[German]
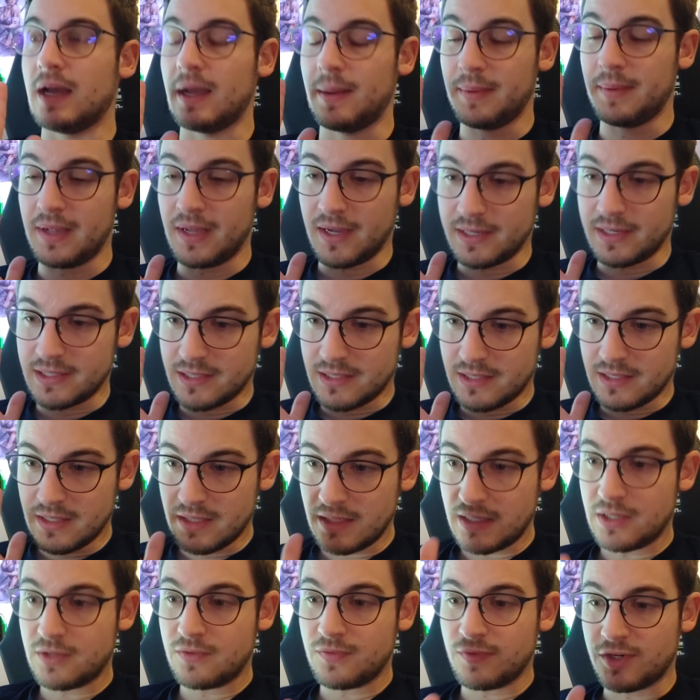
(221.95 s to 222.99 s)
Aber er hat
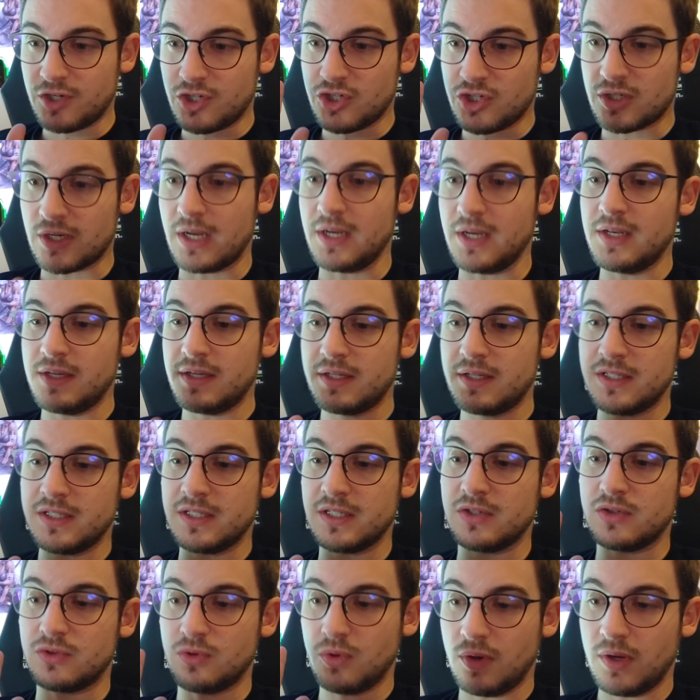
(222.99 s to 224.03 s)
nicht verstanden,
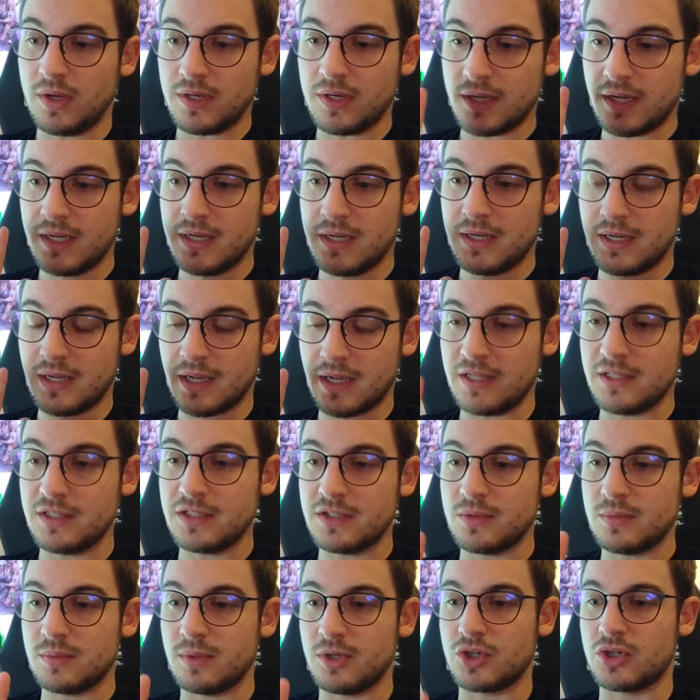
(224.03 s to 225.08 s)
dass er dort eine
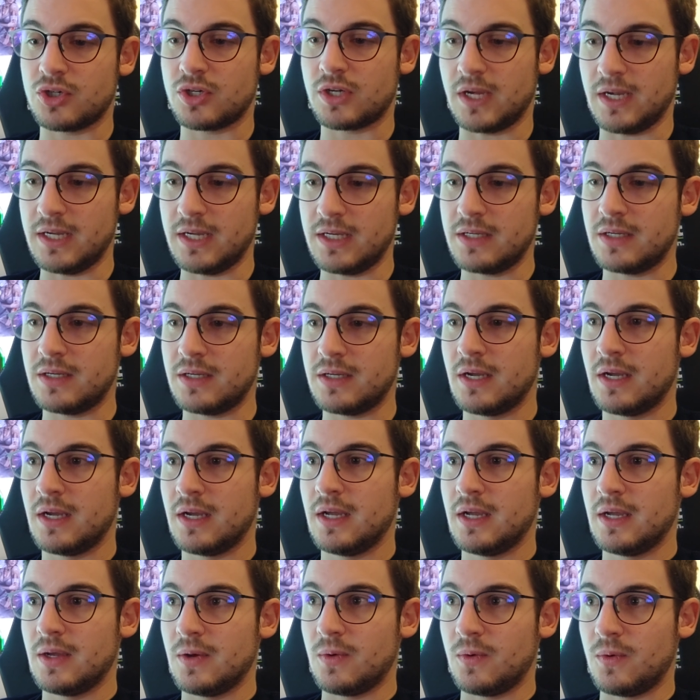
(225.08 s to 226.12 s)
Grenze überschreitet
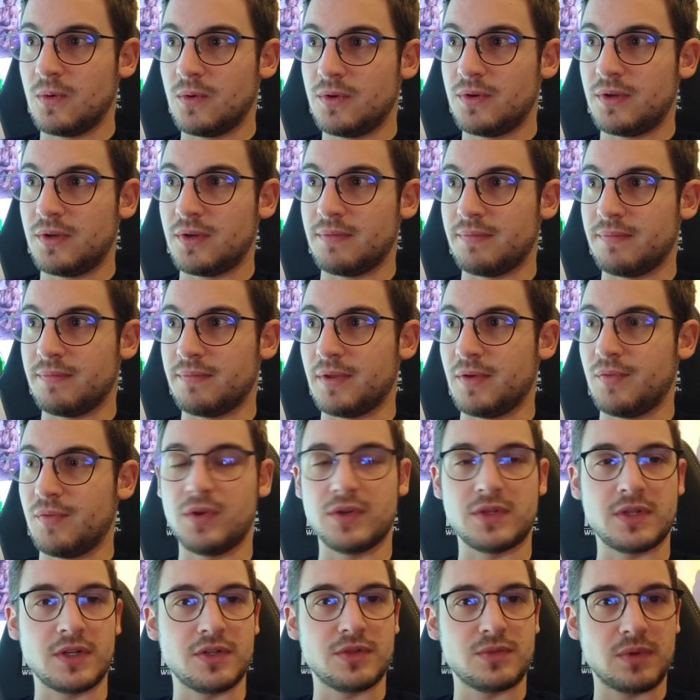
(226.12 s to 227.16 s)
und er
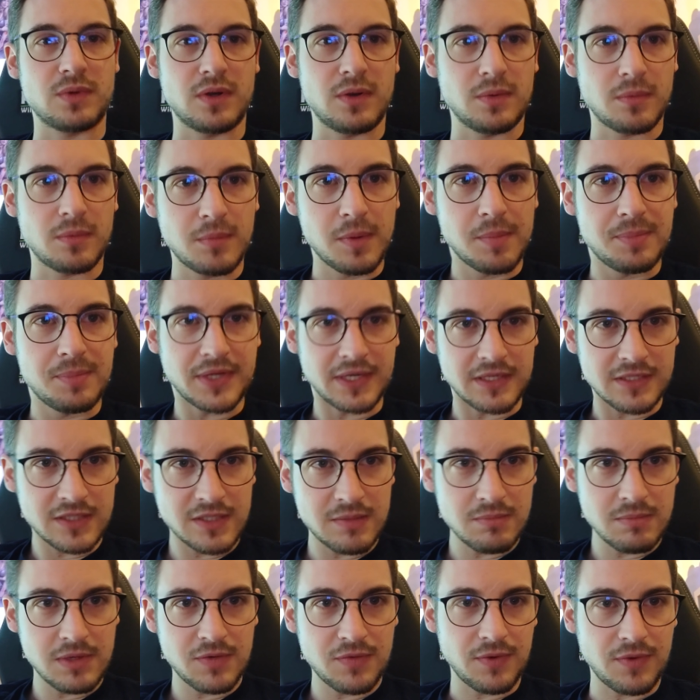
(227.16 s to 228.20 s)
wollte dann sogar noch mit dem
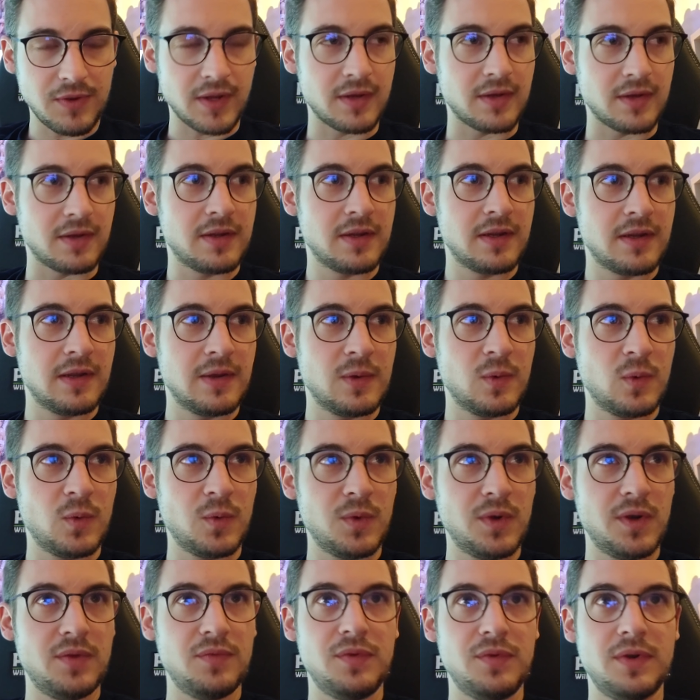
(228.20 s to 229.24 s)
Taxi mitfahren.
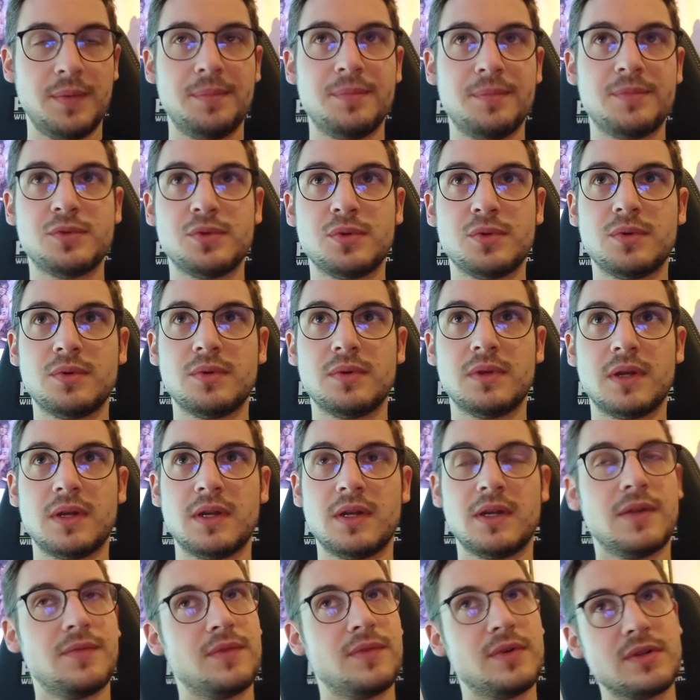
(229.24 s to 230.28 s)
Und dann war so, ja,
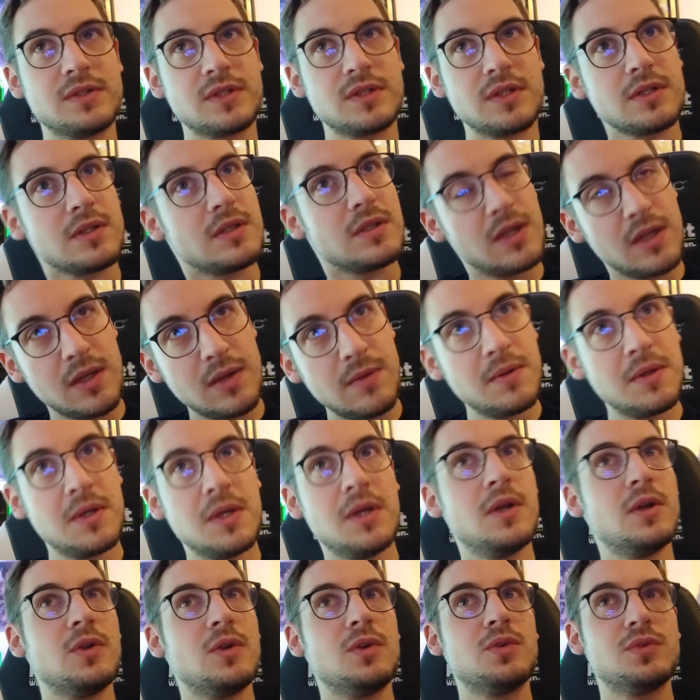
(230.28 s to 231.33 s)
dann haben wir gesagt, nee,
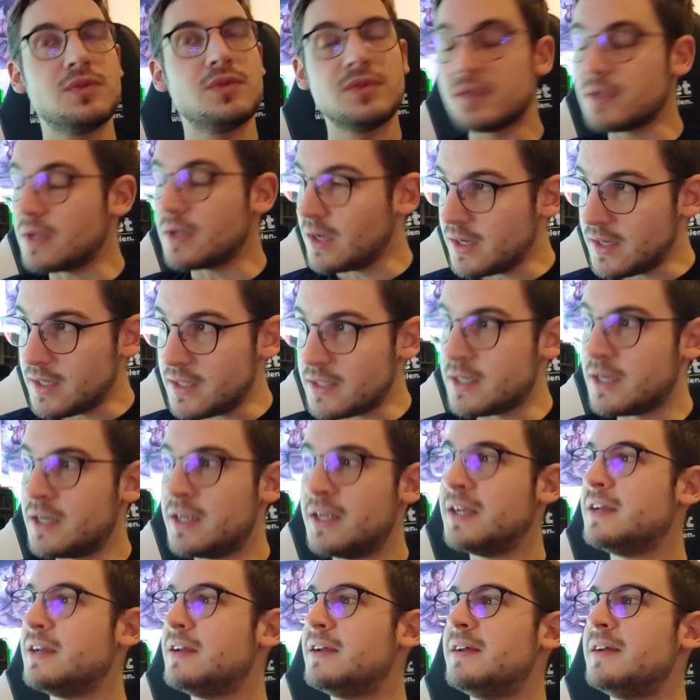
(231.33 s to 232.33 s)
tut uns leid.